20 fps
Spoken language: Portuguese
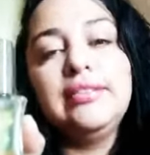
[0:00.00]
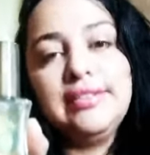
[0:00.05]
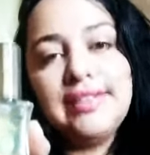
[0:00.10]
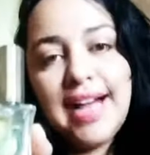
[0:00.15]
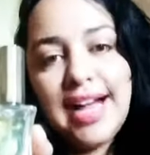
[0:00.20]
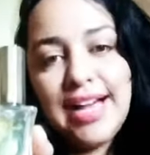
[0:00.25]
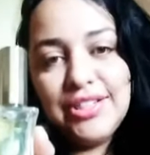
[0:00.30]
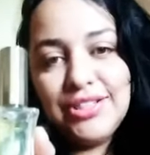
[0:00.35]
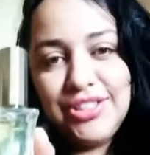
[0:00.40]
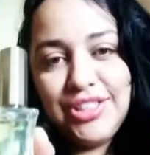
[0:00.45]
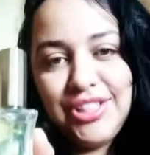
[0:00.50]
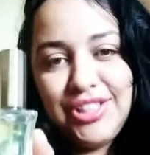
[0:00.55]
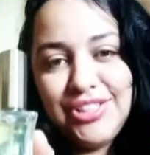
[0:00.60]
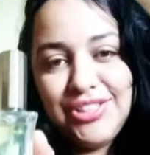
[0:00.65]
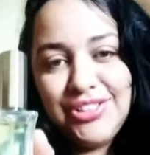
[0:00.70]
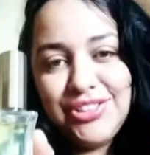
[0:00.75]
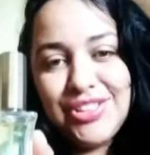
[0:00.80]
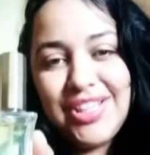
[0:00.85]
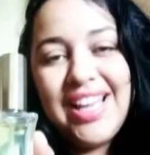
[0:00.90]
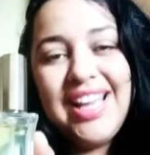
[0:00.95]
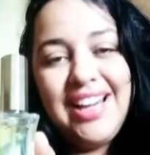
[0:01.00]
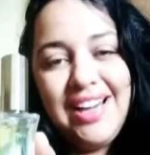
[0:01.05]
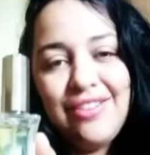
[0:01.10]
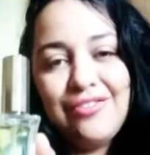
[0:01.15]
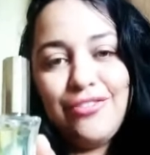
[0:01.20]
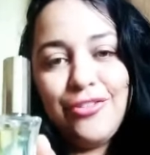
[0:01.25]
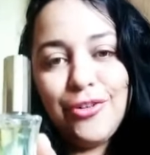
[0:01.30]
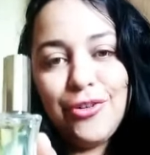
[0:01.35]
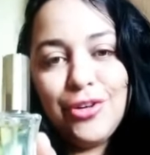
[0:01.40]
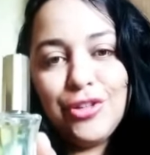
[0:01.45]
Tá, gente, ele é
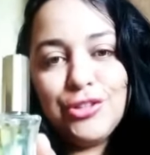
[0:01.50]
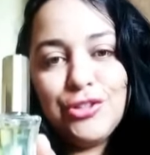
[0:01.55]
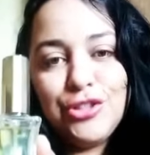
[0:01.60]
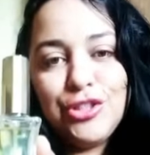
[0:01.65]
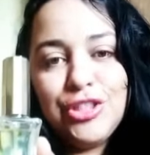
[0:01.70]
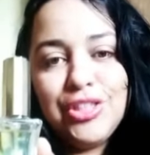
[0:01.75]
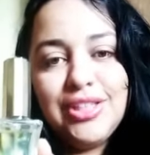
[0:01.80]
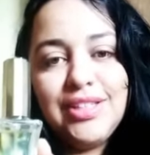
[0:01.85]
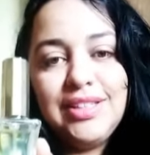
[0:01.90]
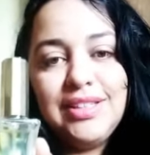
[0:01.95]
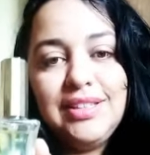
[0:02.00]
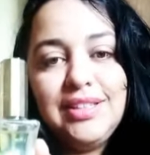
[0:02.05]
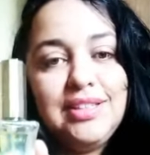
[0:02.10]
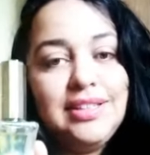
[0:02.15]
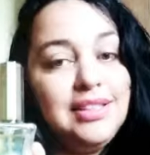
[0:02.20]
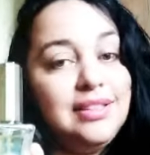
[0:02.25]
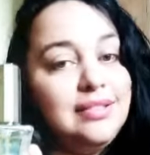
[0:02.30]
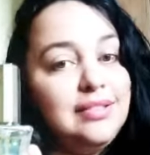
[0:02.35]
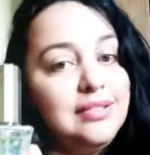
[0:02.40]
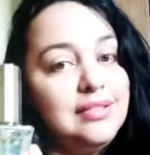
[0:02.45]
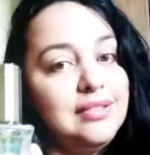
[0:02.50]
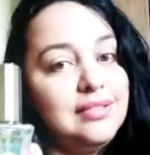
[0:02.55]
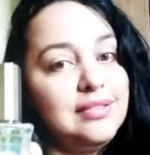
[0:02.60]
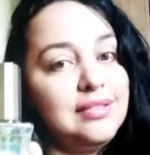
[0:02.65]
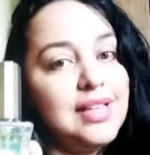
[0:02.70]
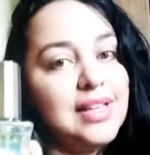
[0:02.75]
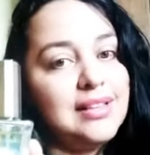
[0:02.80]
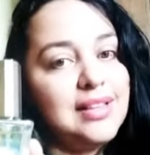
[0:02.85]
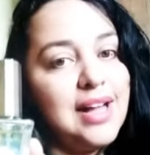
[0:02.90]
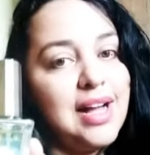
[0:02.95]
forte e,
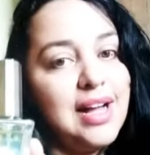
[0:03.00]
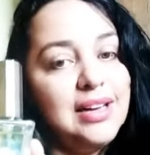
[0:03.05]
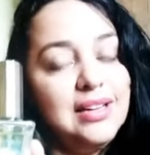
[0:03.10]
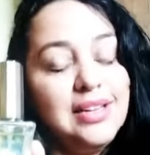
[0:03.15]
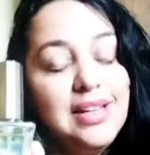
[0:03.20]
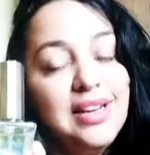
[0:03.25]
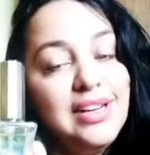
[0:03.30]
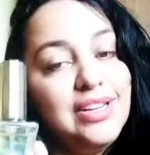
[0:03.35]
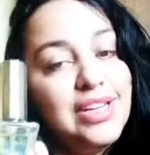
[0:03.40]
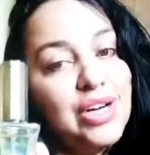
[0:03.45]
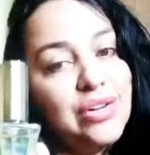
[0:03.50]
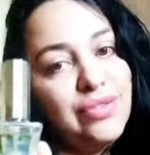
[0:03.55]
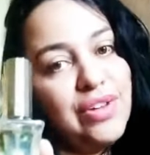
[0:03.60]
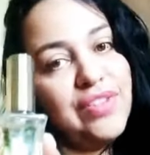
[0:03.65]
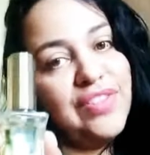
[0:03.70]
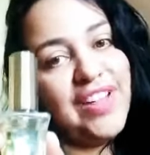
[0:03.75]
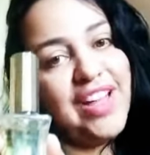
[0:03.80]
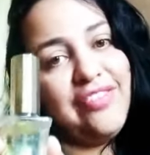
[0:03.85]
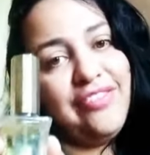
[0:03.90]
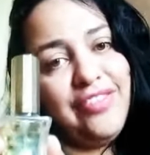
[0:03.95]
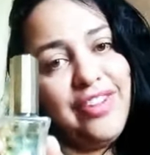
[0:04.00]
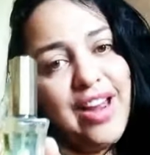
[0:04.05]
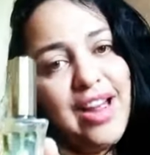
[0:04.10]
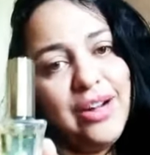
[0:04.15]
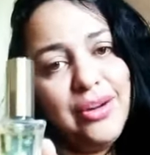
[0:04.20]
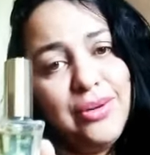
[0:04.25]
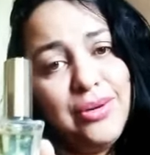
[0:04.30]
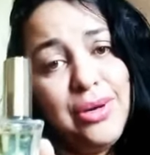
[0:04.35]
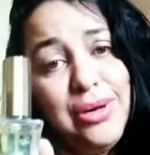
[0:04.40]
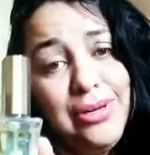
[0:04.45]
detalhe, ele não vai ficar
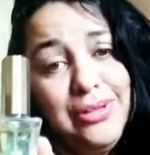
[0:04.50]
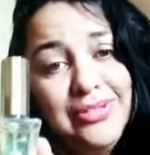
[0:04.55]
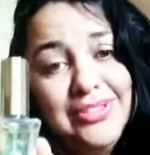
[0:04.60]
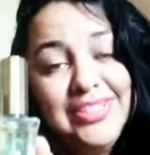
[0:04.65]
fraco.